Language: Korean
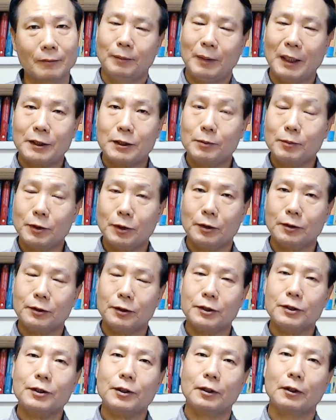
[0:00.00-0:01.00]

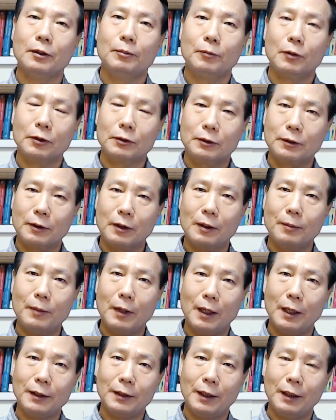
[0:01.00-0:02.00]
말씀드렸듯이요. 뭐
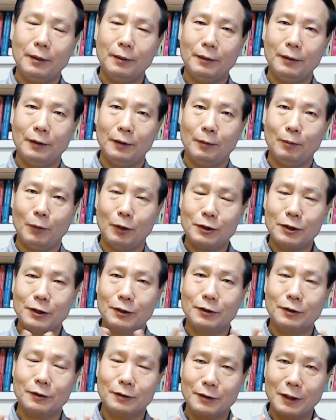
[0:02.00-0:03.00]
드라마에
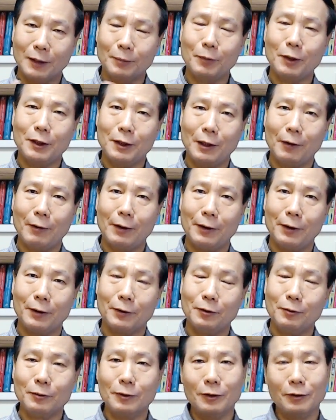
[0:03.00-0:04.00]
멋있는 장면이 나와요.
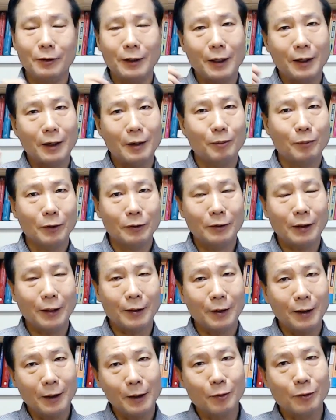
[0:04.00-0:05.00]
그럼 그걸 내가 한번
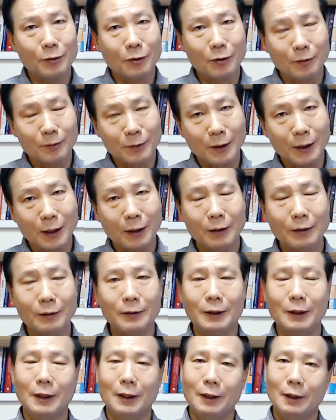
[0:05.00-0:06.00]
따라 해보는 겁니다.
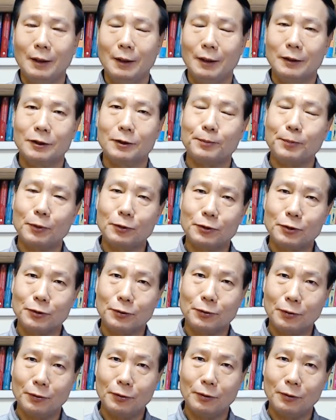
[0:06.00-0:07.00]

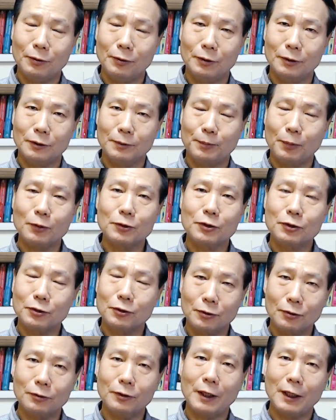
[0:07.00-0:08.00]
스포츠도
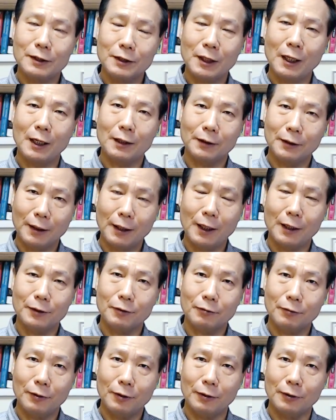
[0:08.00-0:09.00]
스포츠를 하지 하는 게
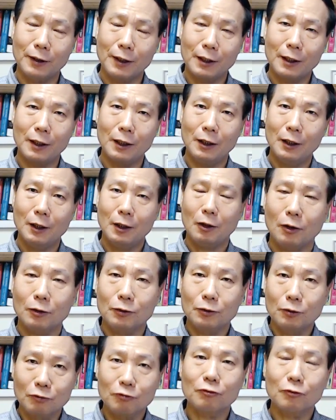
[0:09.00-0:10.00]
아니고요. 내가
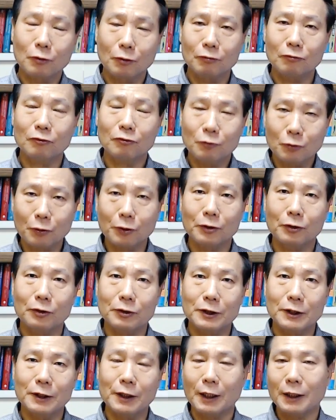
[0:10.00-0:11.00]
어떤 운동,
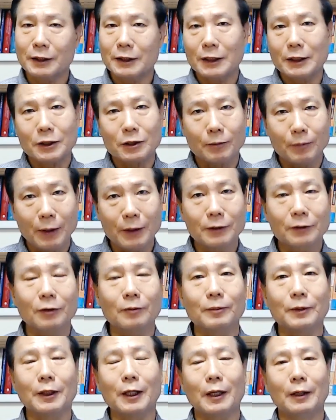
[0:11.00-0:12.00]
이든지 내가 직접 하는
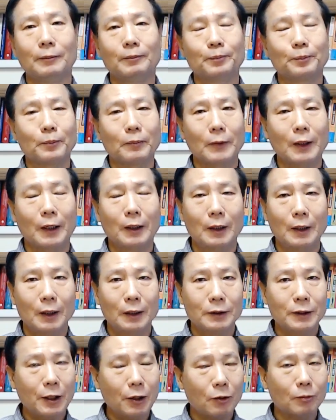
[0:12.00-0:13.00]
겁니다.
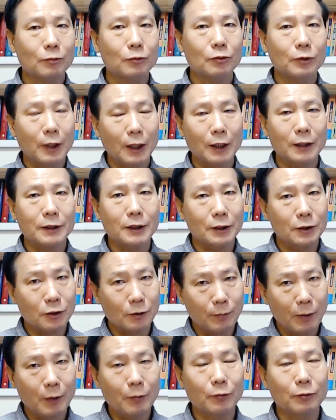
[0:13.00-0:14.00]
체험도 내가
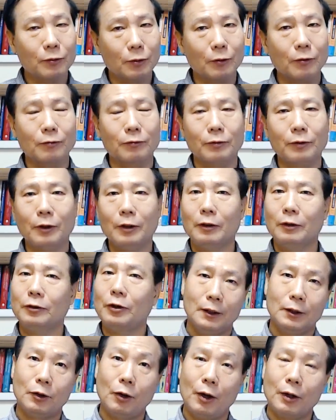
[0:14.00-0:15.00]
직접 해보는 거고요.
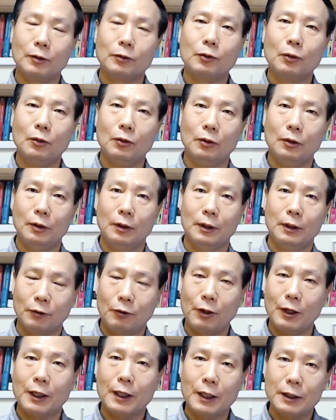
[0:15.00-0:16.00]
여행도
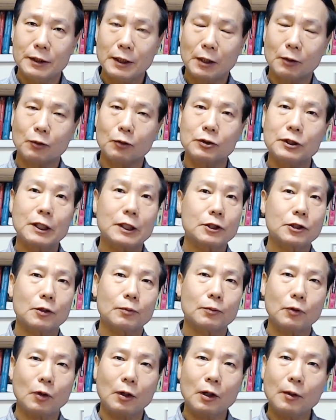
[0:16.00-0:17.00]
계획하지 않고
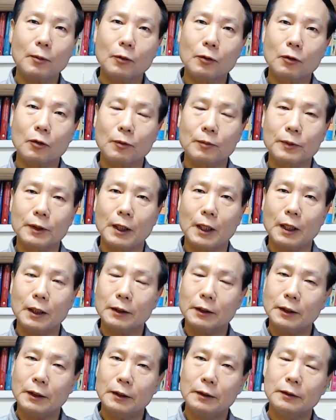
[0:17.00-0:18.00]
직접 떠나보는
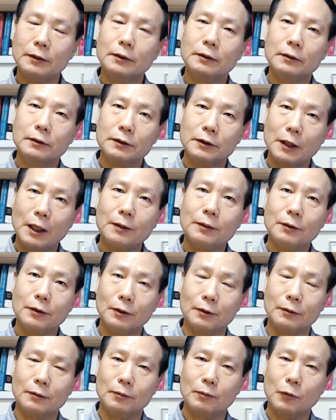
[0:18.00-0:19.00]
겁니다. 길든
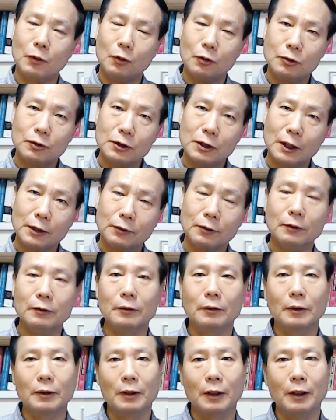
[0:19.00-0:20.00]
짧든, 뭐
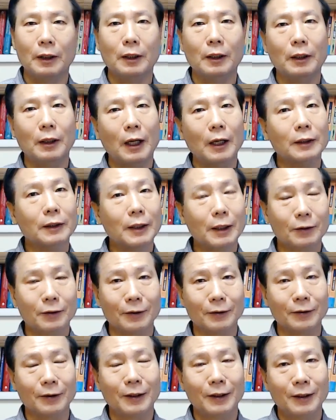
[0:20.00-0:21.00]
혼자든, 아,
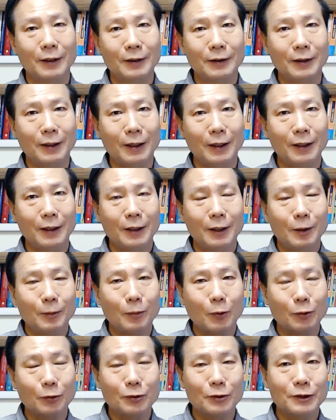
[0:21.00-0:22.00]
함께든, 네.
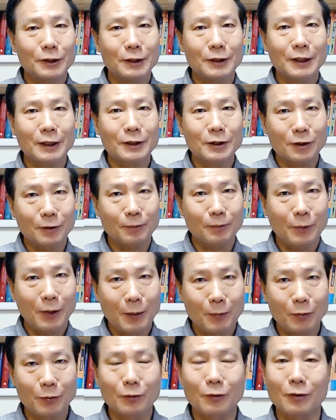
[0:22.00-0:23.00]
뭐든지 직접
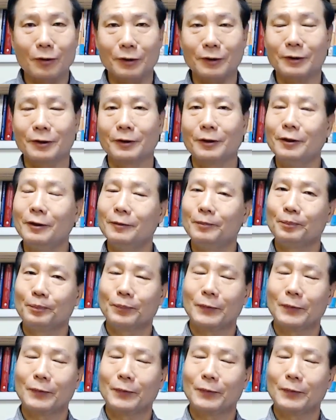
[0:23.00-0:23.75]
해보는 거거든요.